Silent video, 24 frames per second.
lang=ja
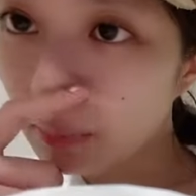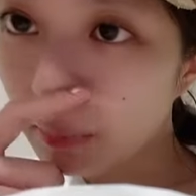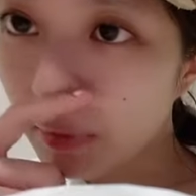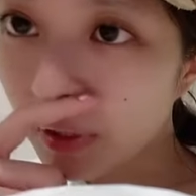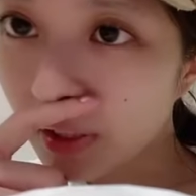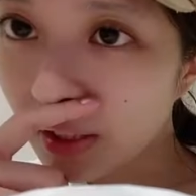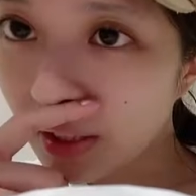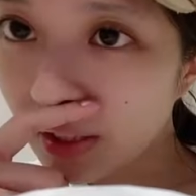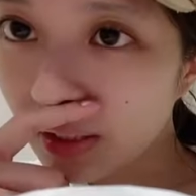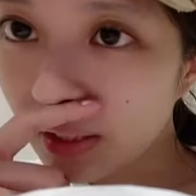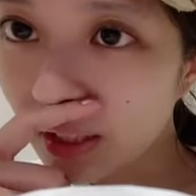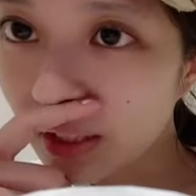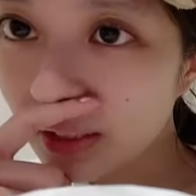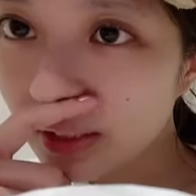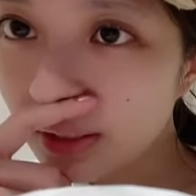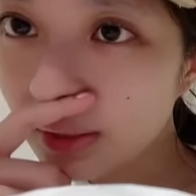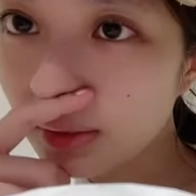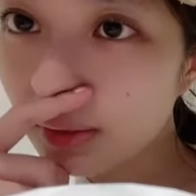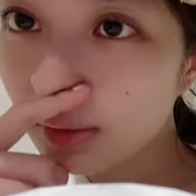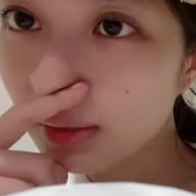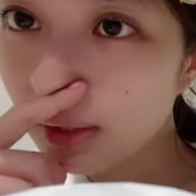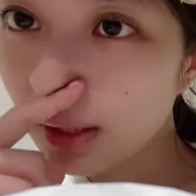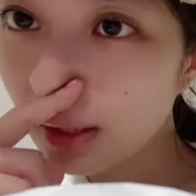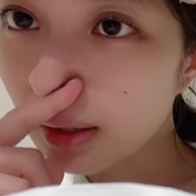ぱりな立つ
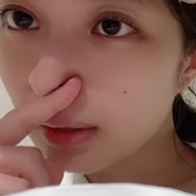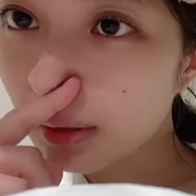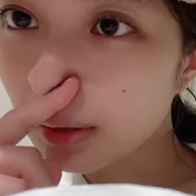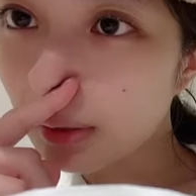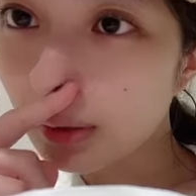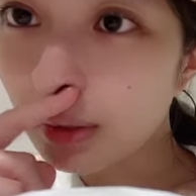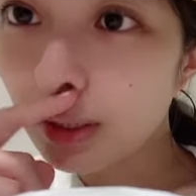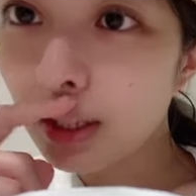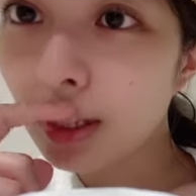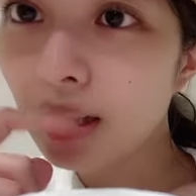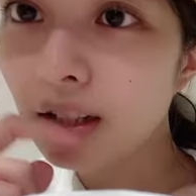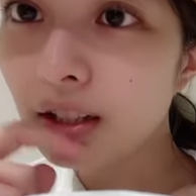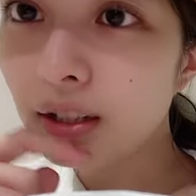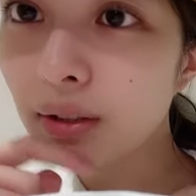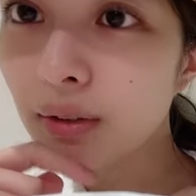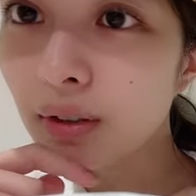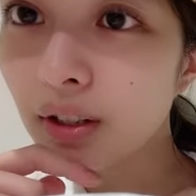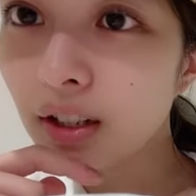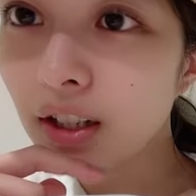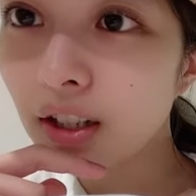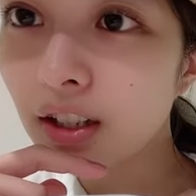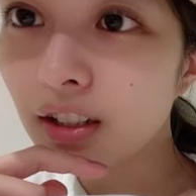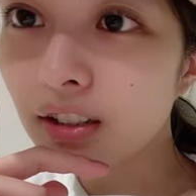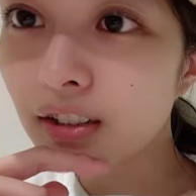とな余計に
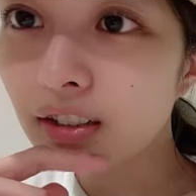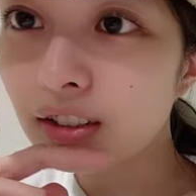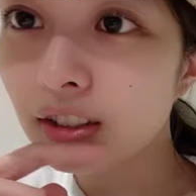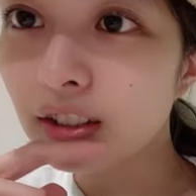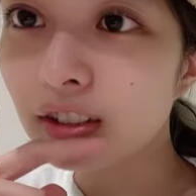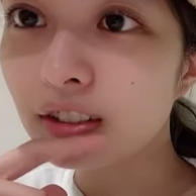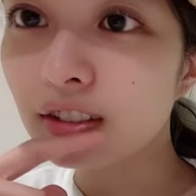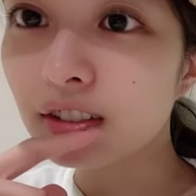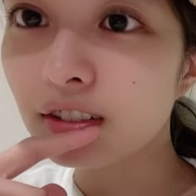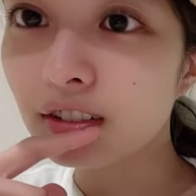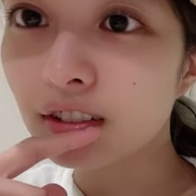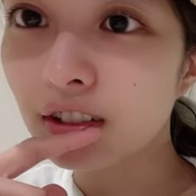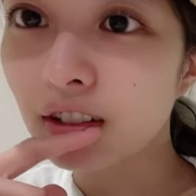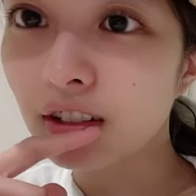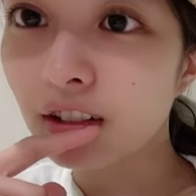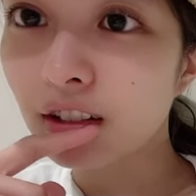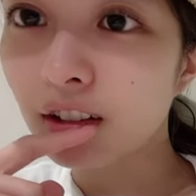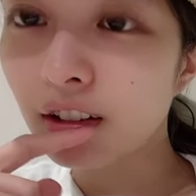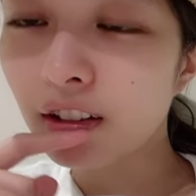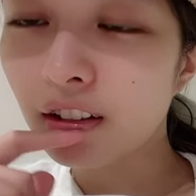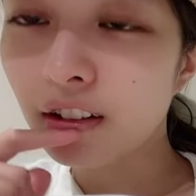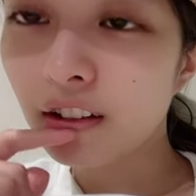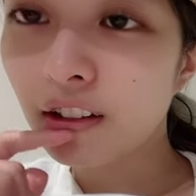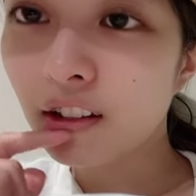分からんくなるんやな
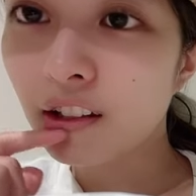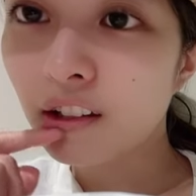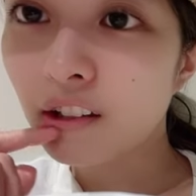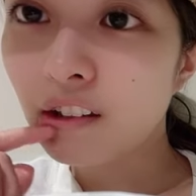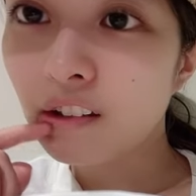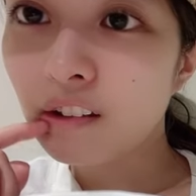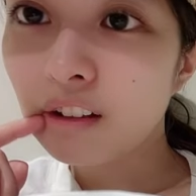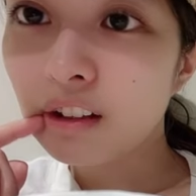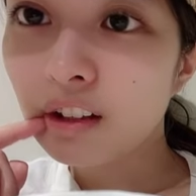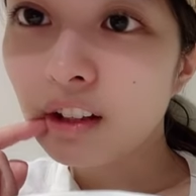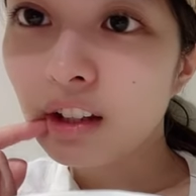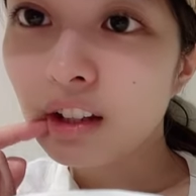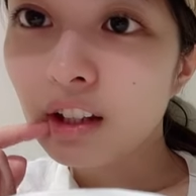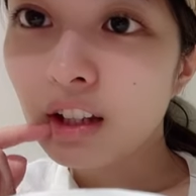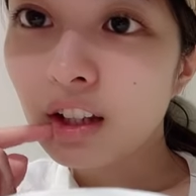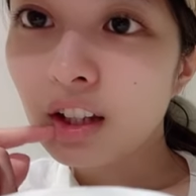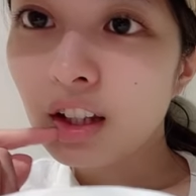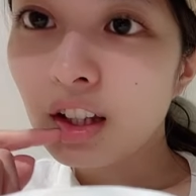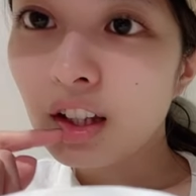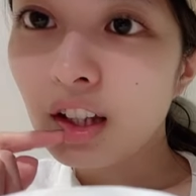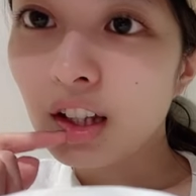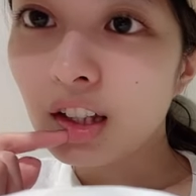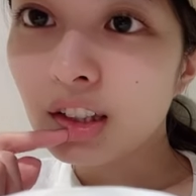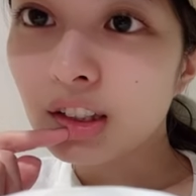
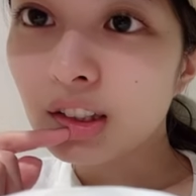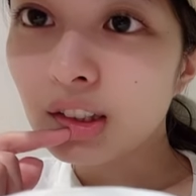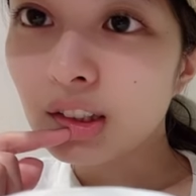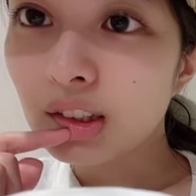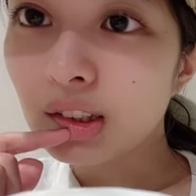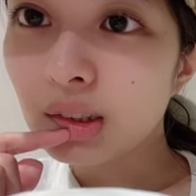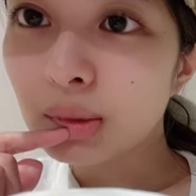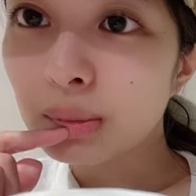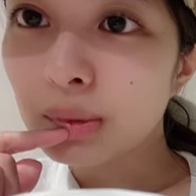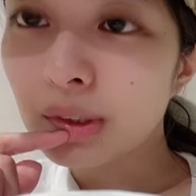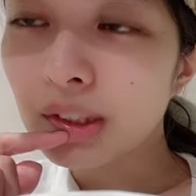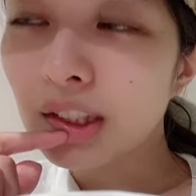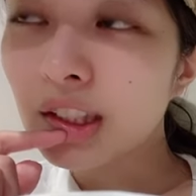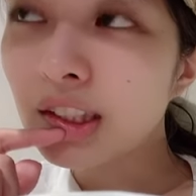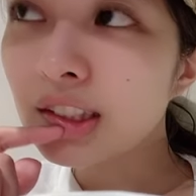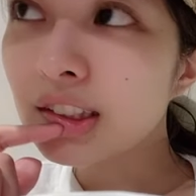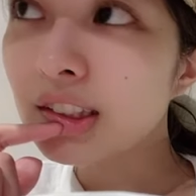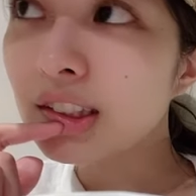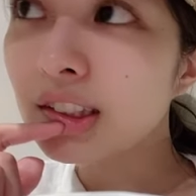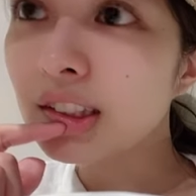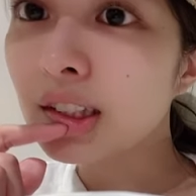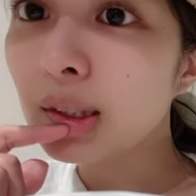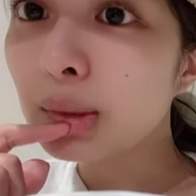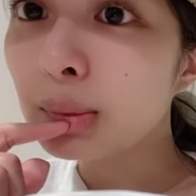あと今
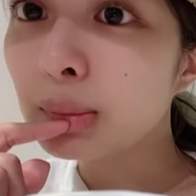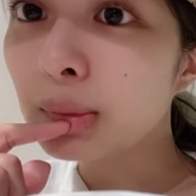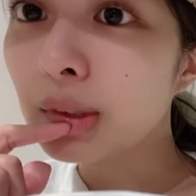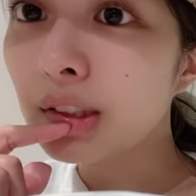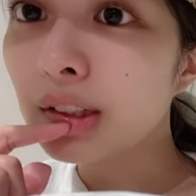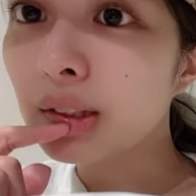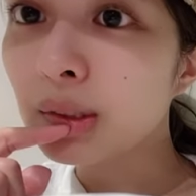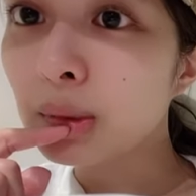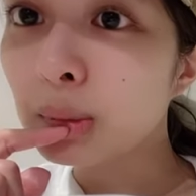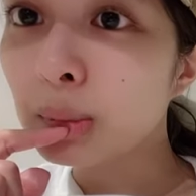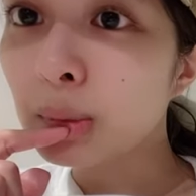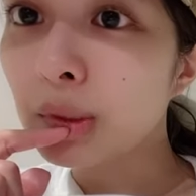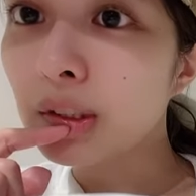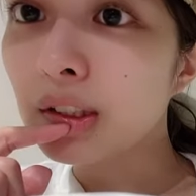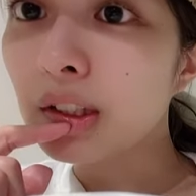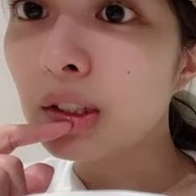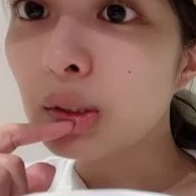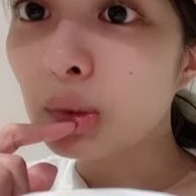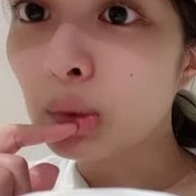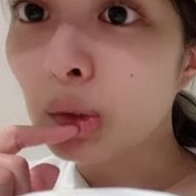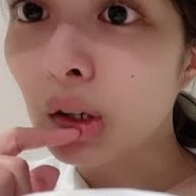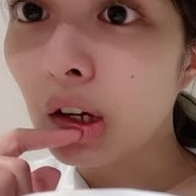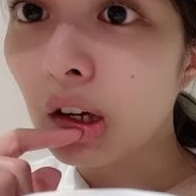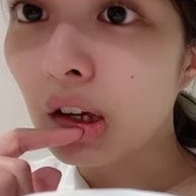ダンス頑張って覚えて
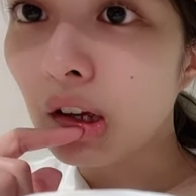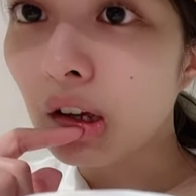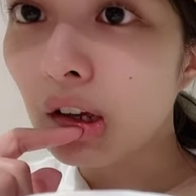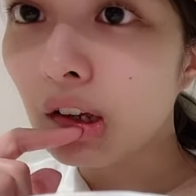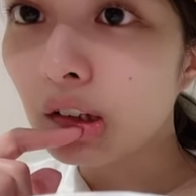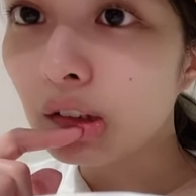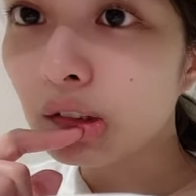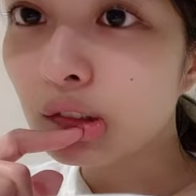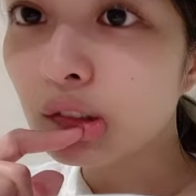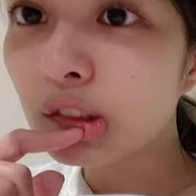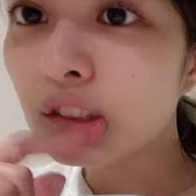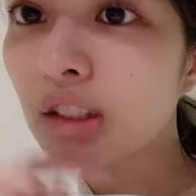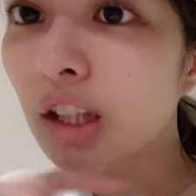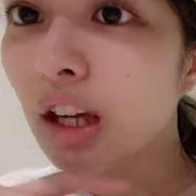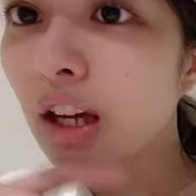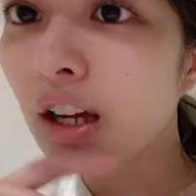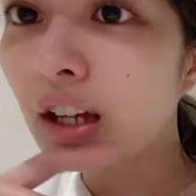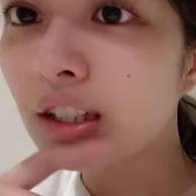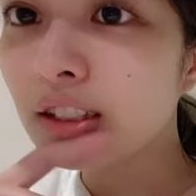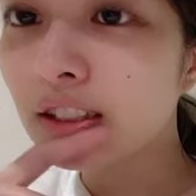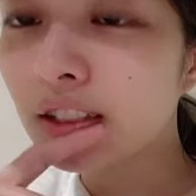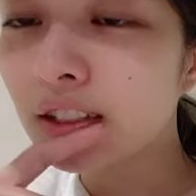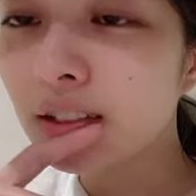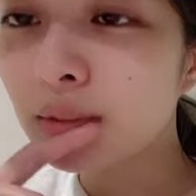るわ
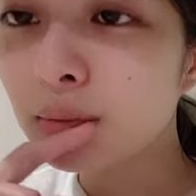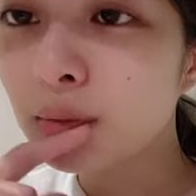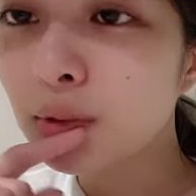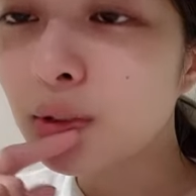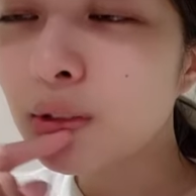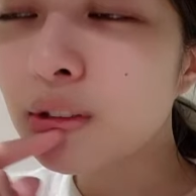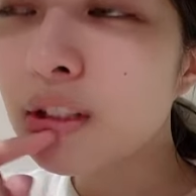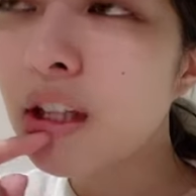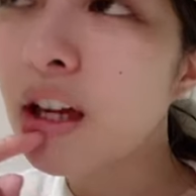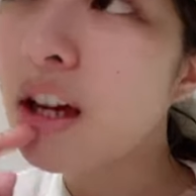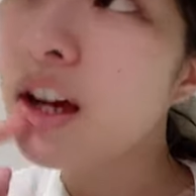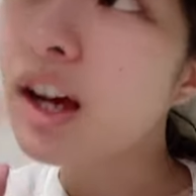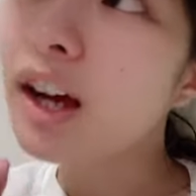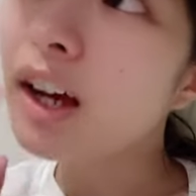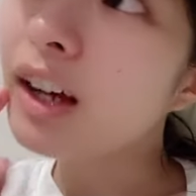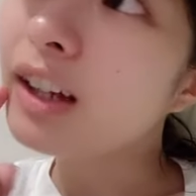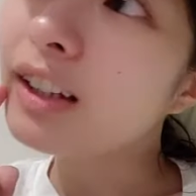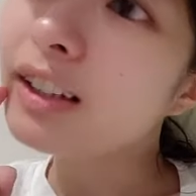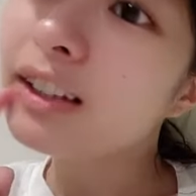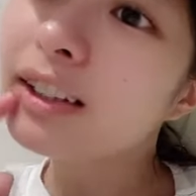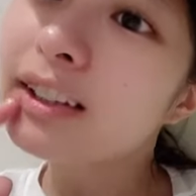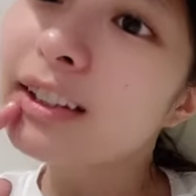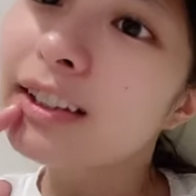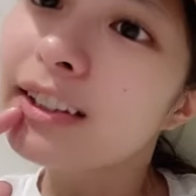歌歌